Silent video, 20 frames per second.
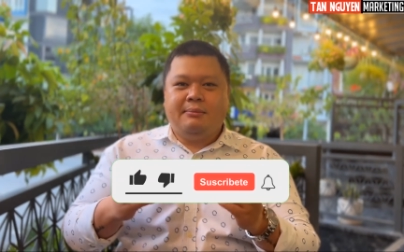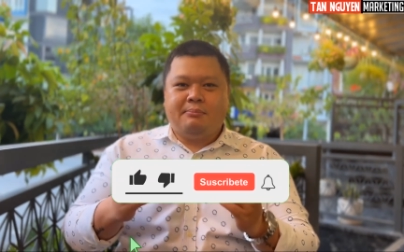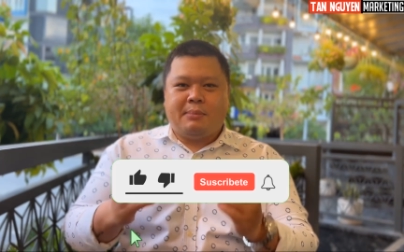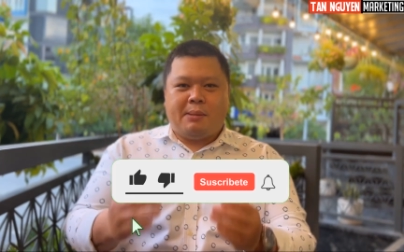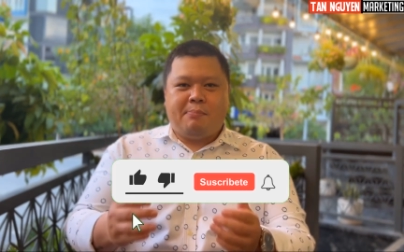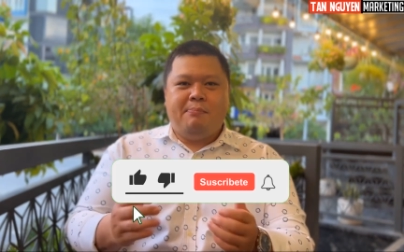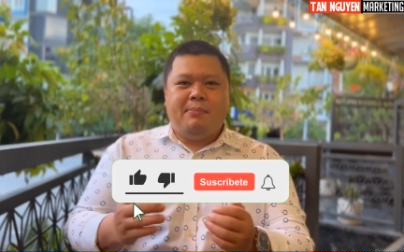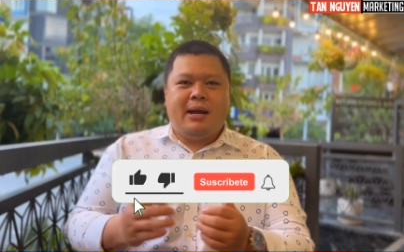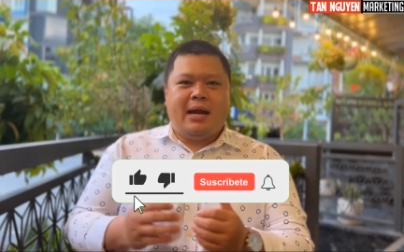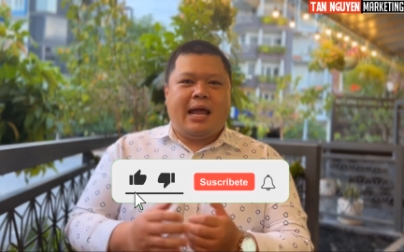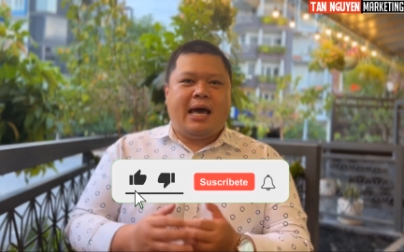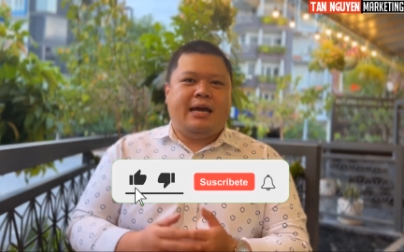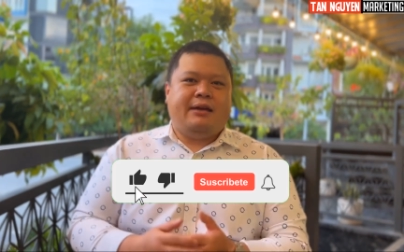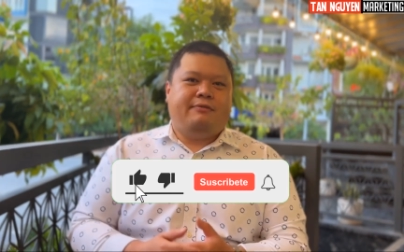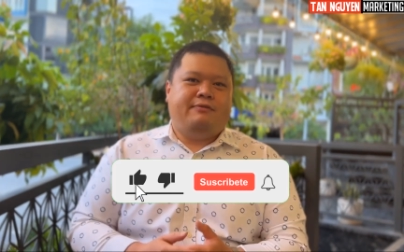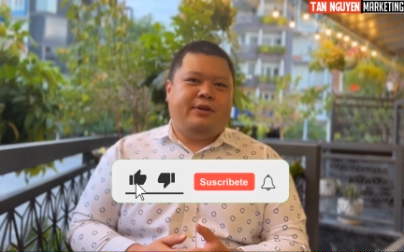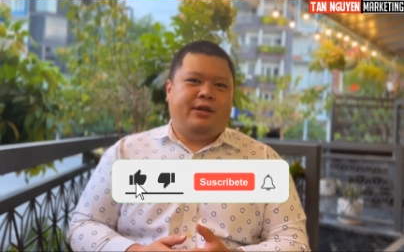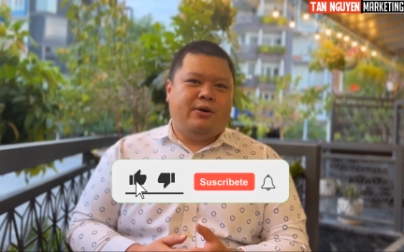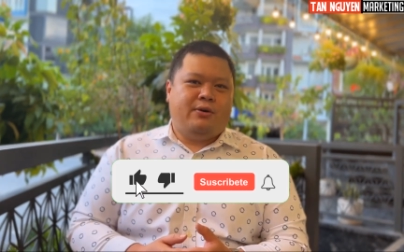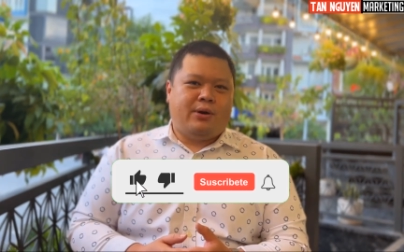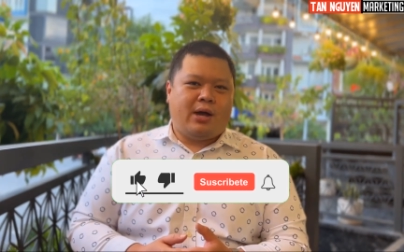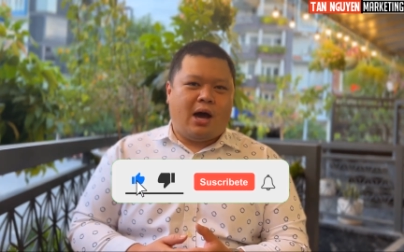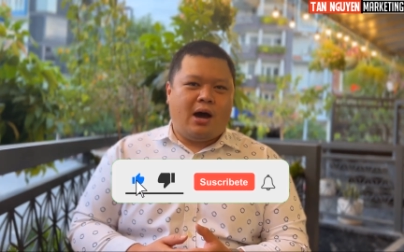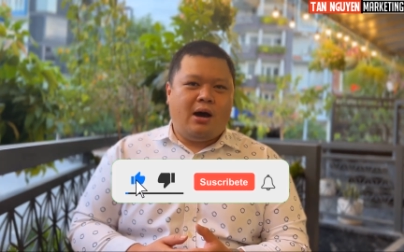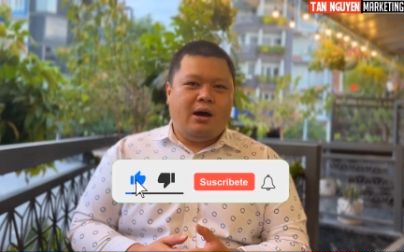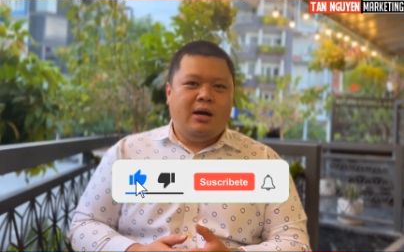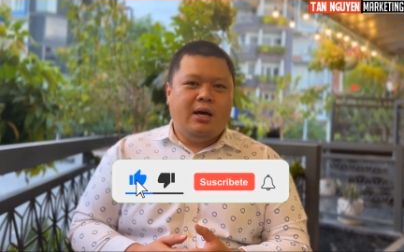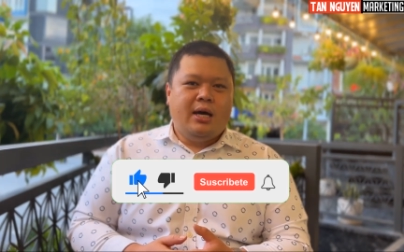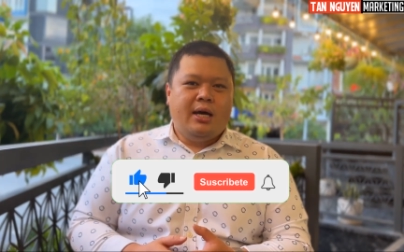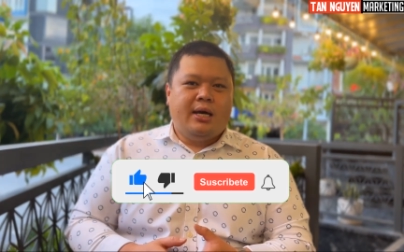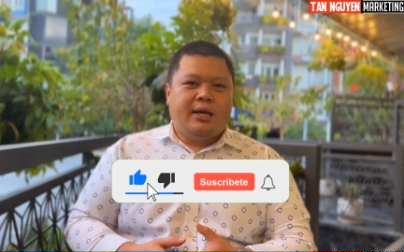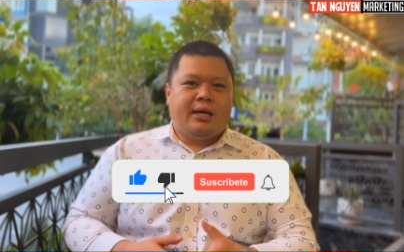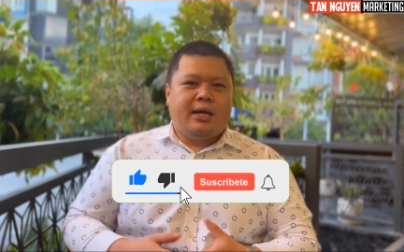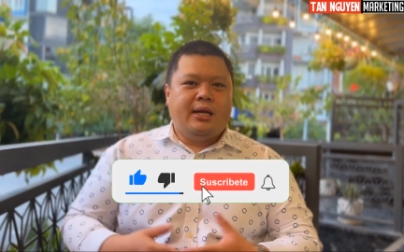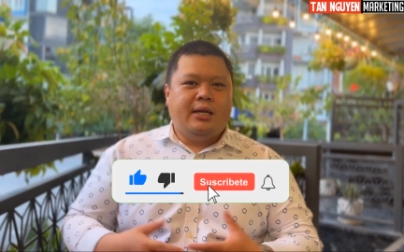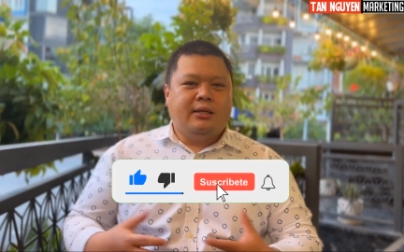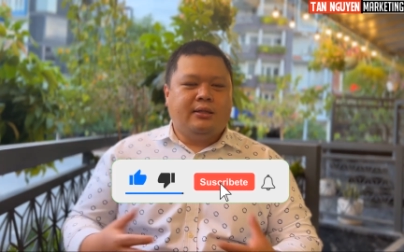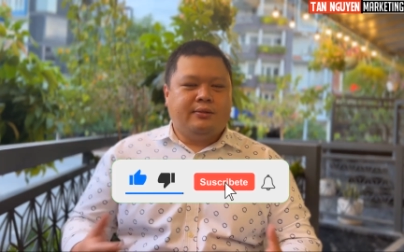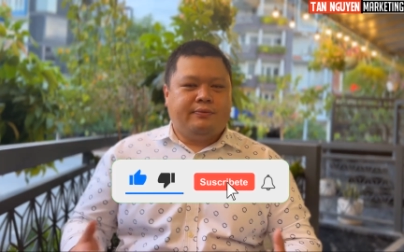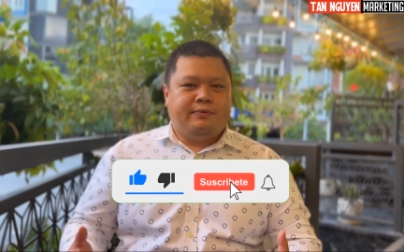bấm like video đó
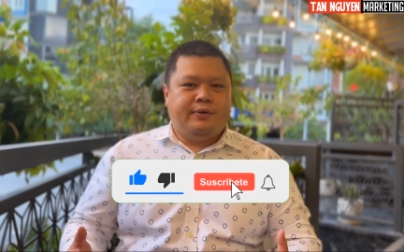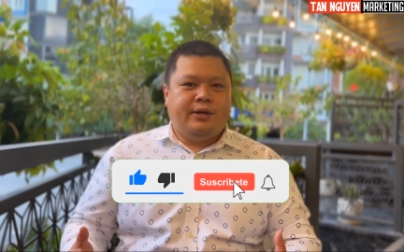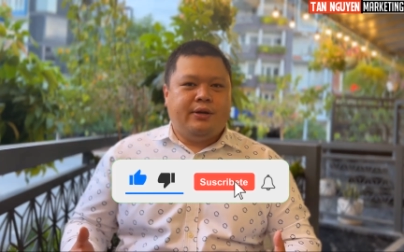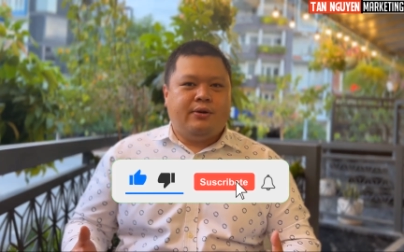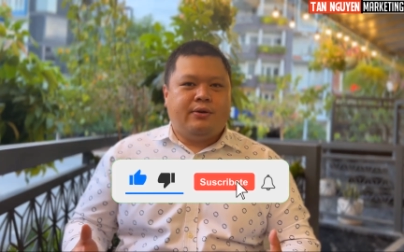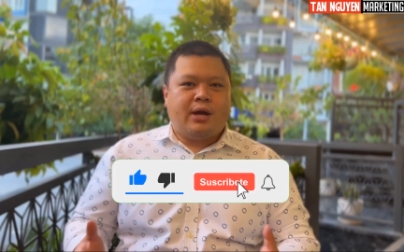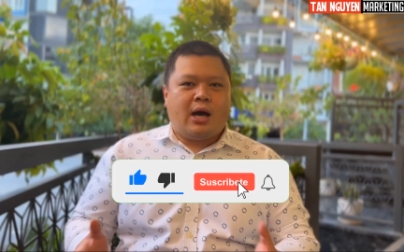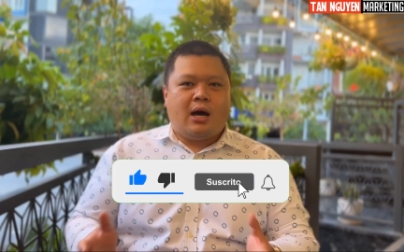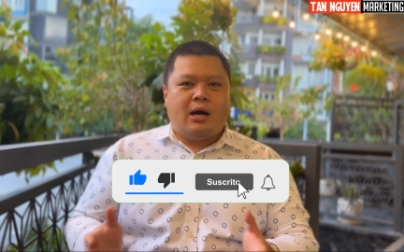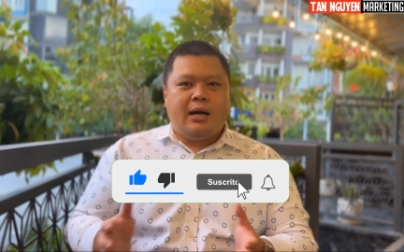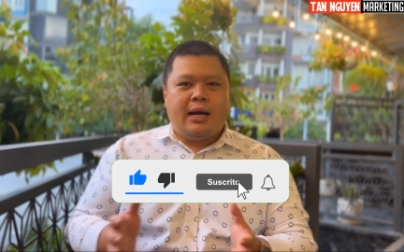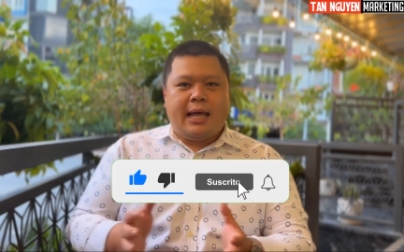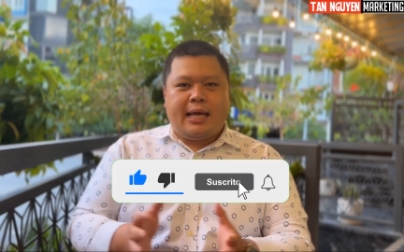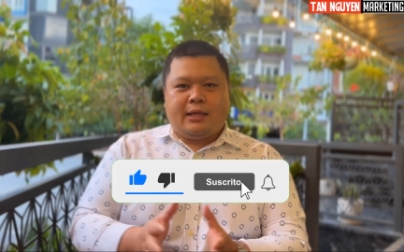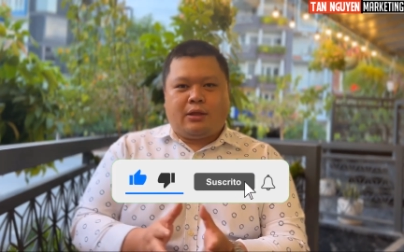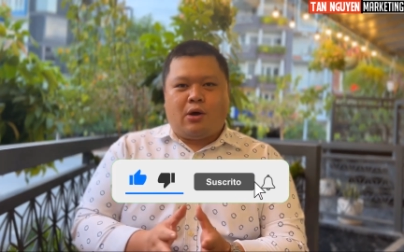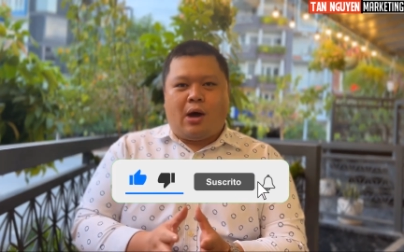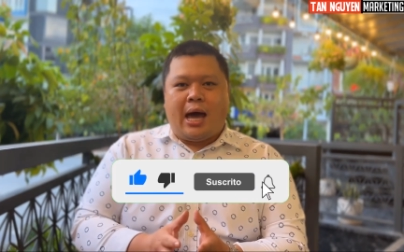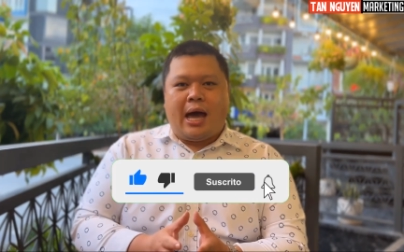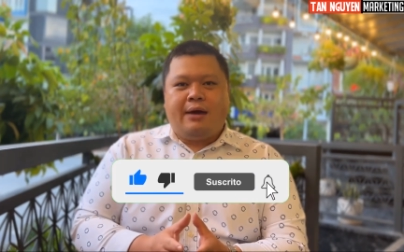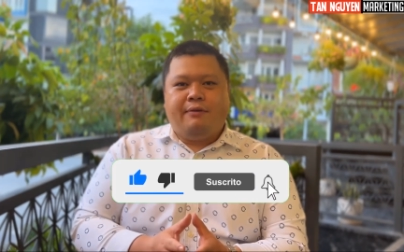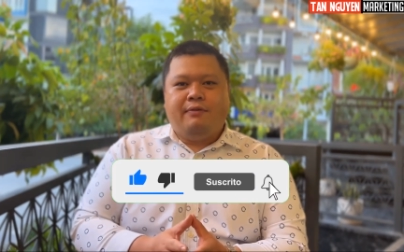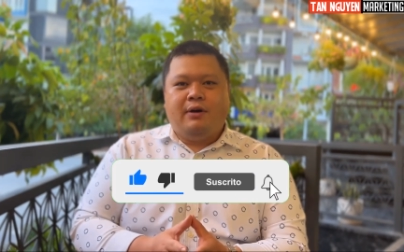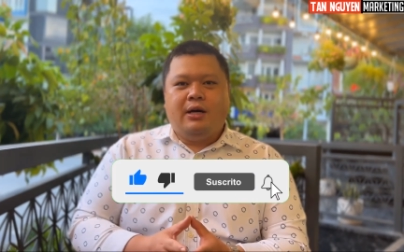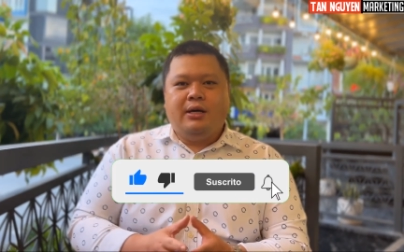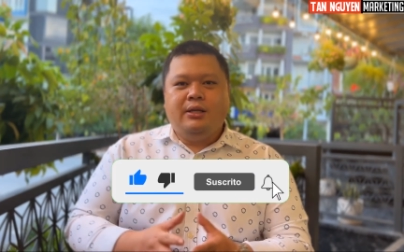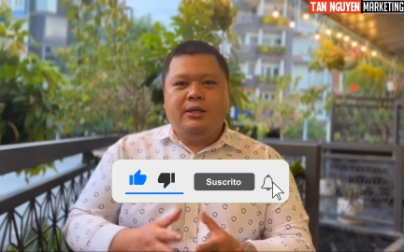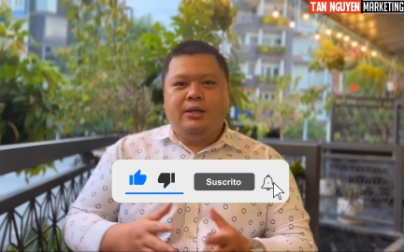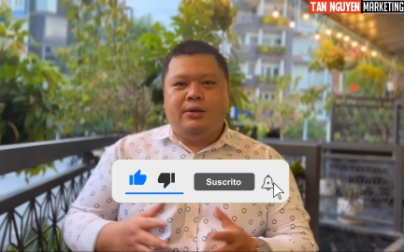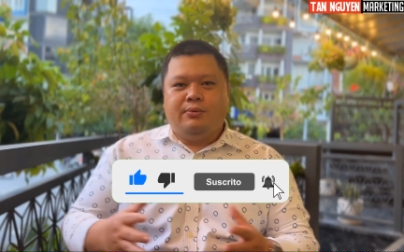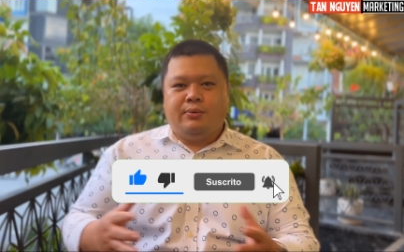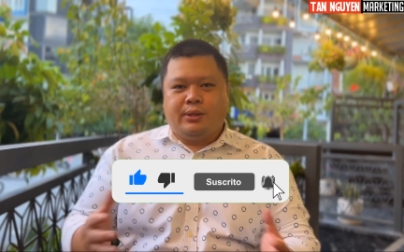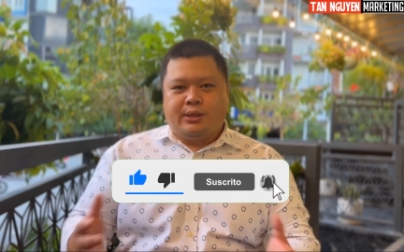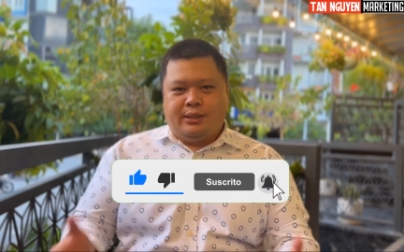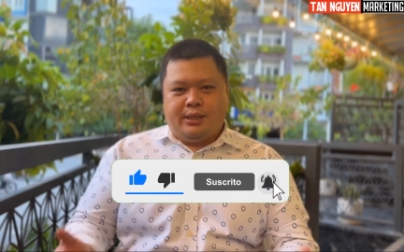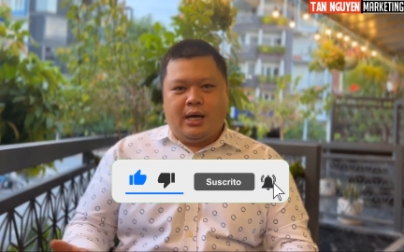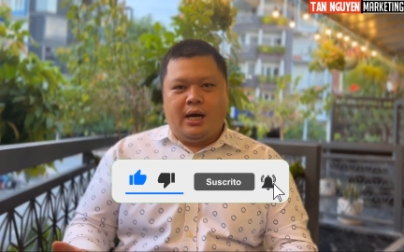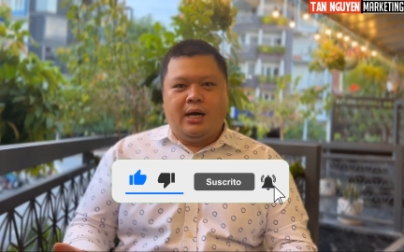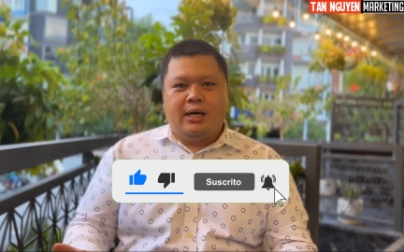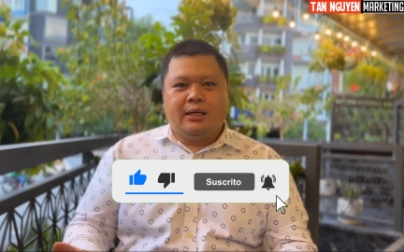để được video đó lan tỏa với nhiều
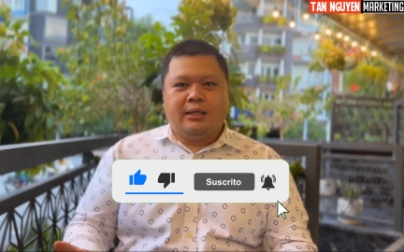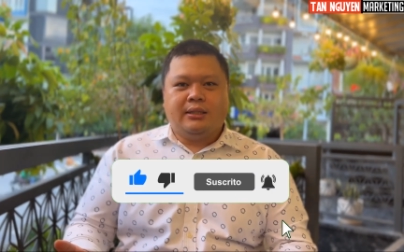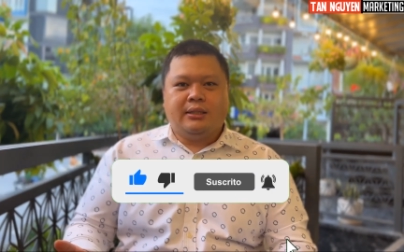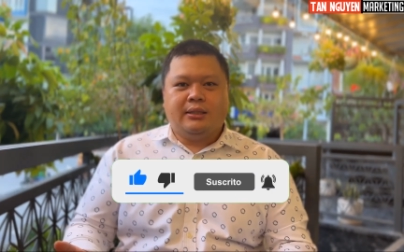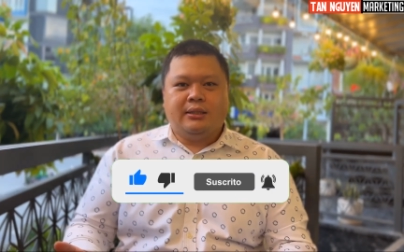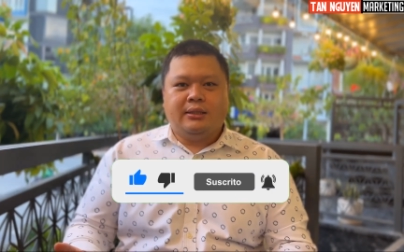người hơn